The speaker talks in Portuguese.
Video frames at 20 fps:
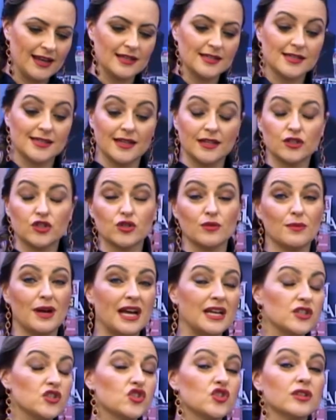ser de
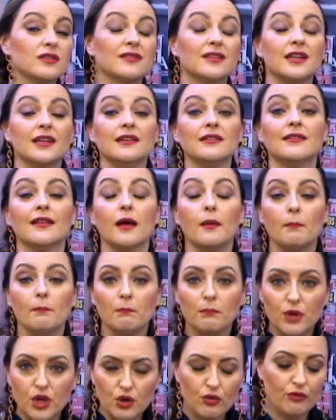mais de 30
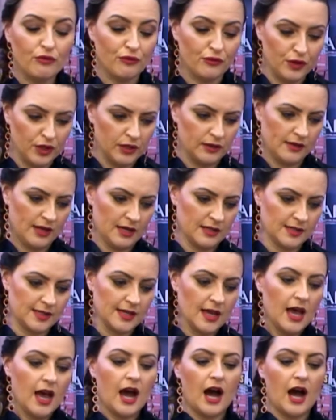mil vidas.